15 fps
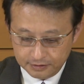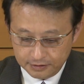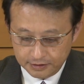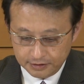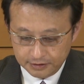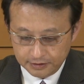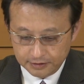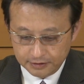
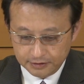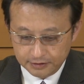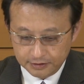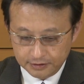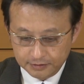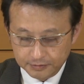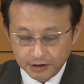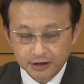
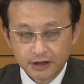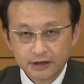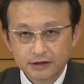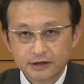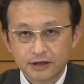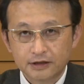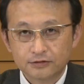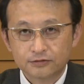乖
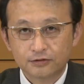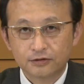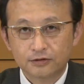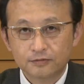離があると